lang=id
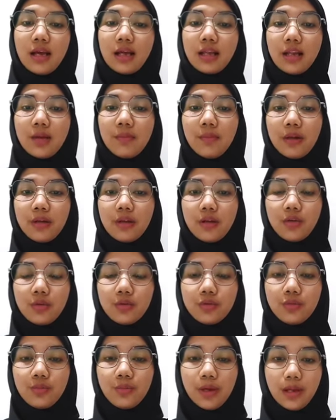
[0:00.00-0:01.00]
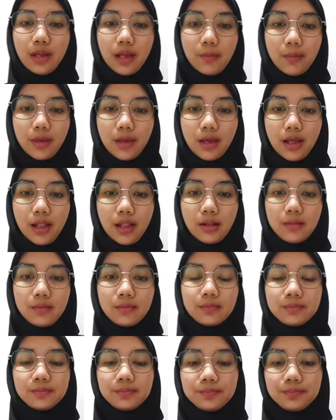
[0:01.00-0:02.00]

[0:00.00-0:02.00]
kelainan pada ujung periapikal.